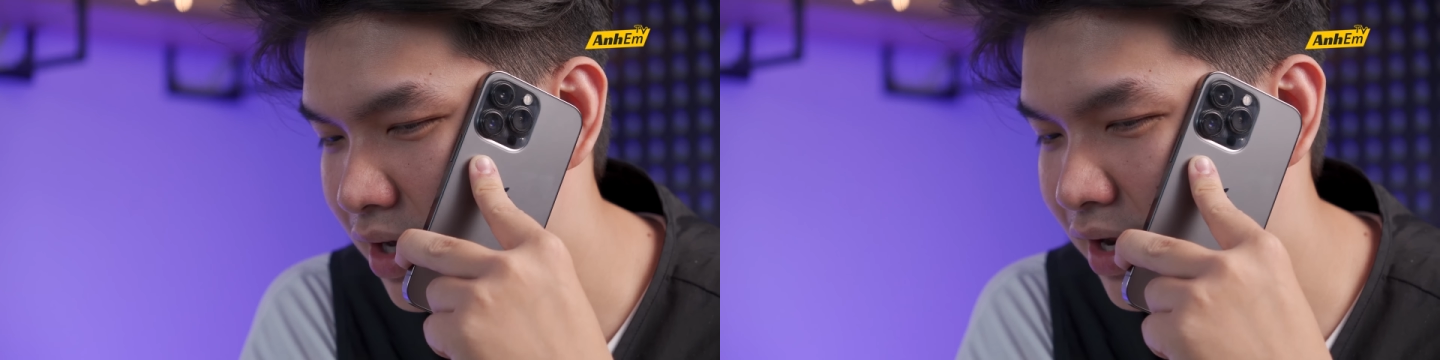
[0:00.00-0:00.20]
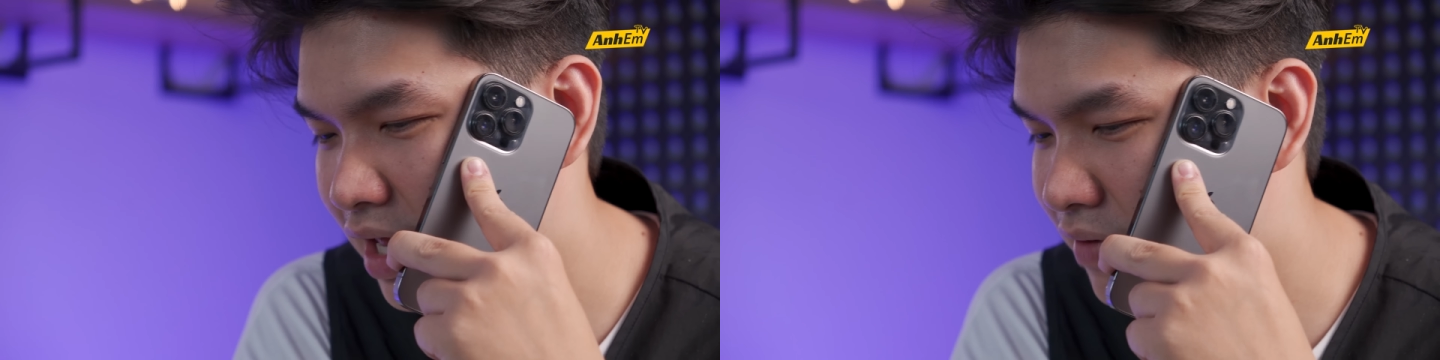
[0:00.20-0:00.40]

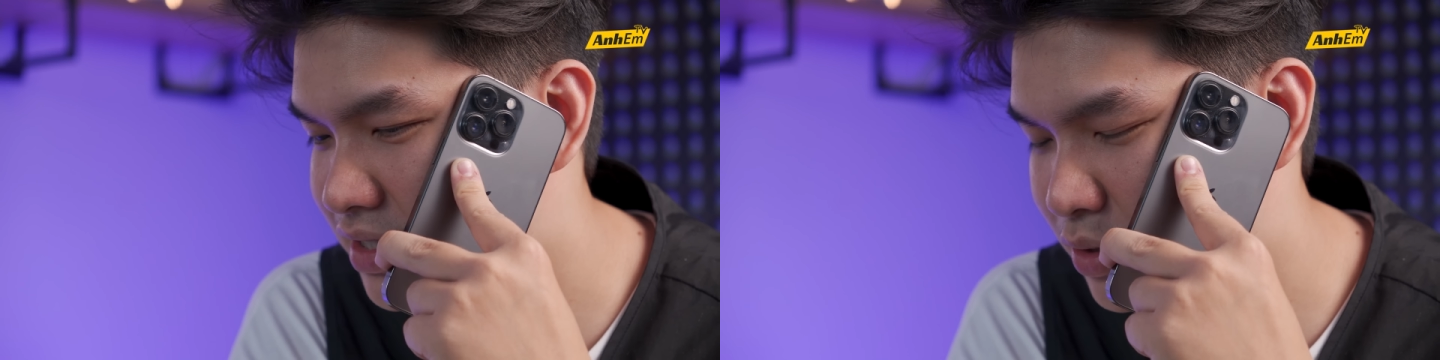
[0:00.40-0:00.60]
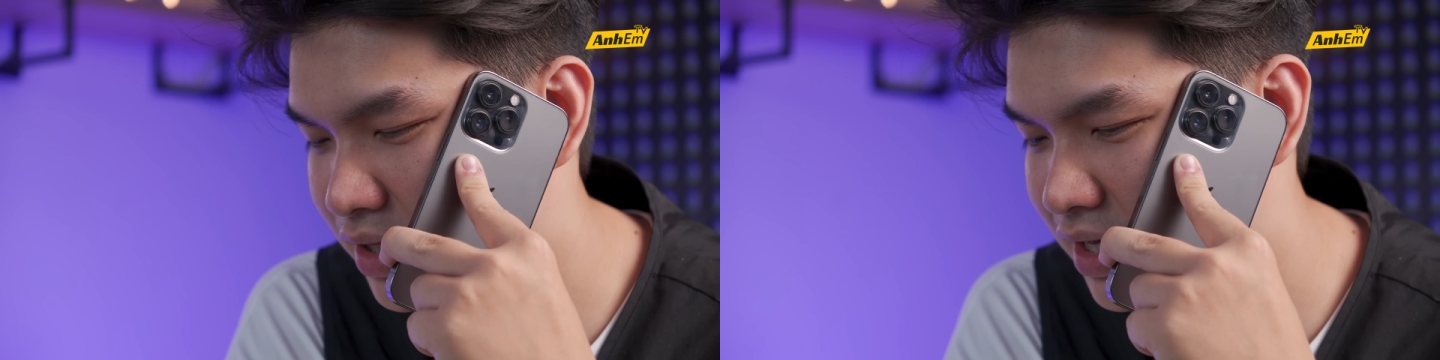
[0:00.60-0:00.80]
từ ấy
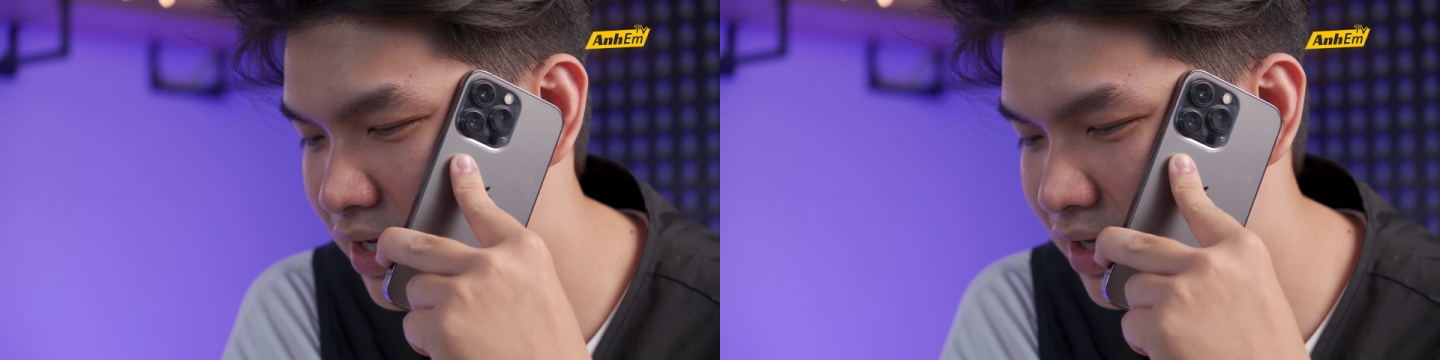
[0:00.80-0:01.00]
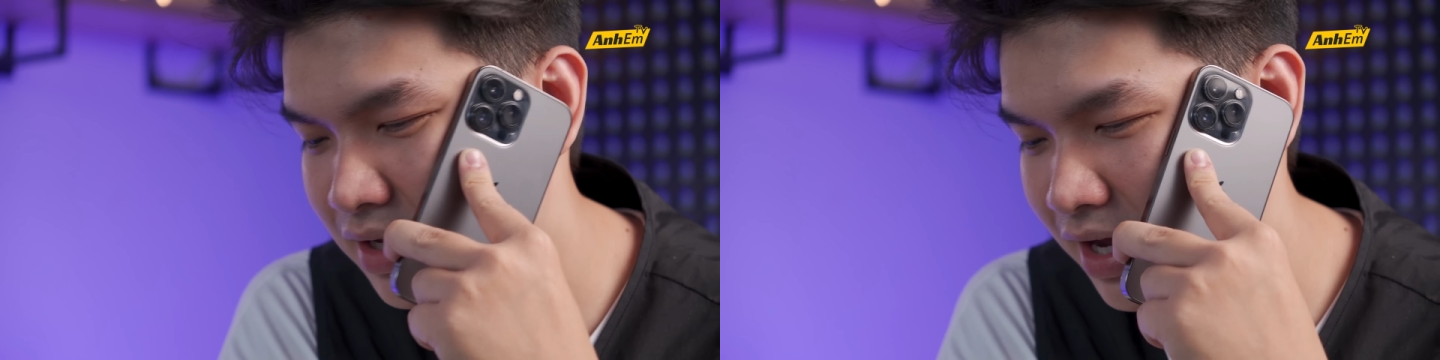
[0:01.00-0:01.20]
thôi đã thể hiện
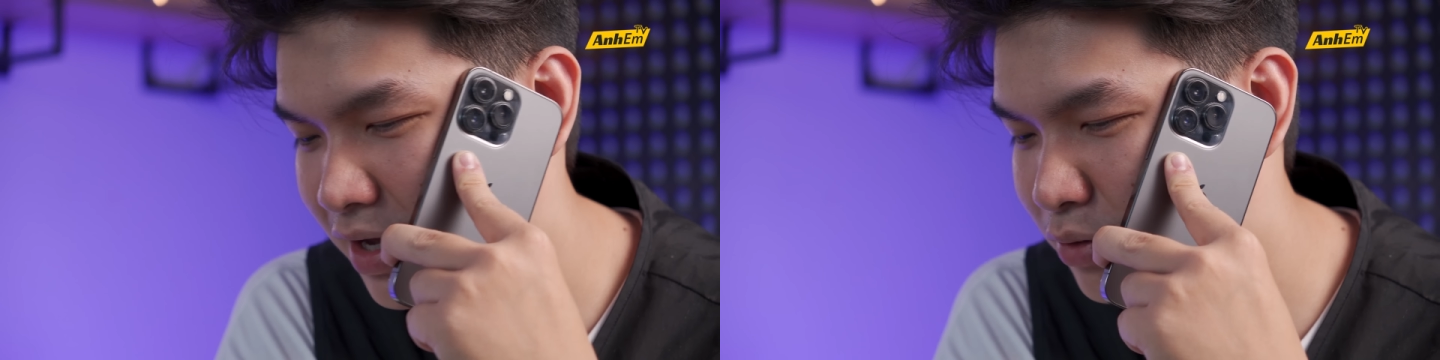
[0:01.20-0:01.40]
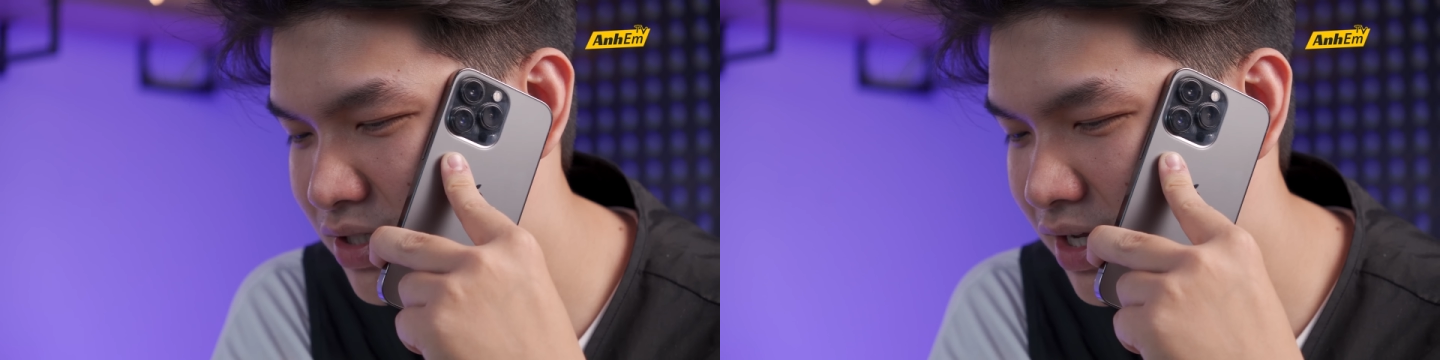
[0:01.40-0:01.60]
được quá
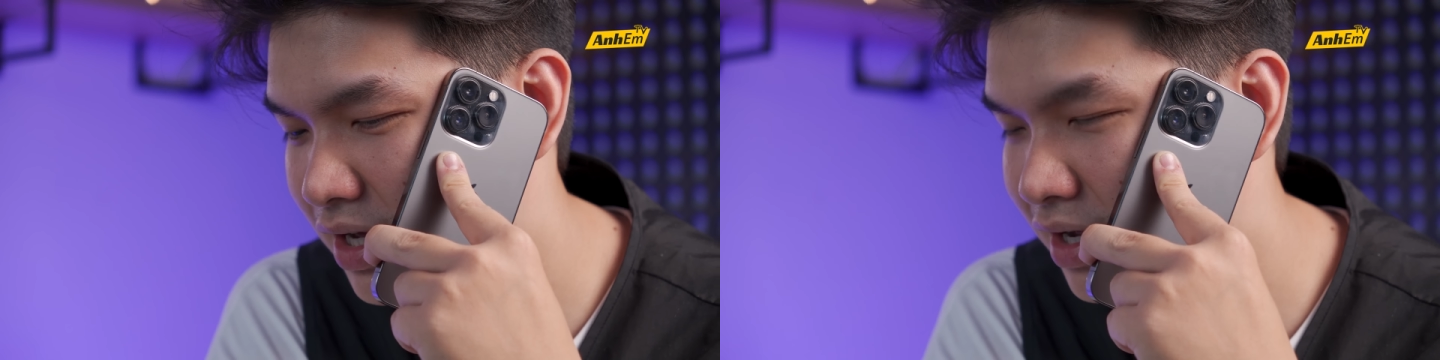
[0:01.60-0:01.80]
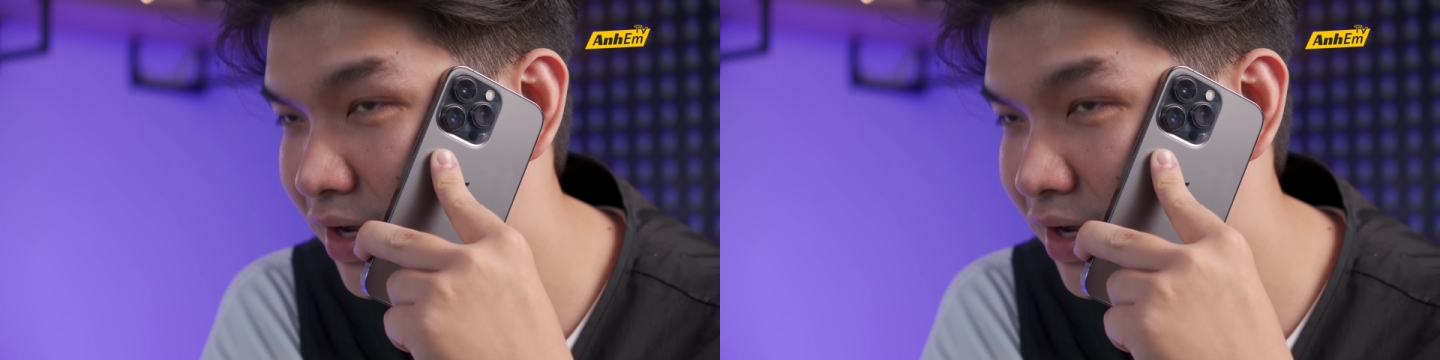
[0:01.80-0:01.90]
rõ nét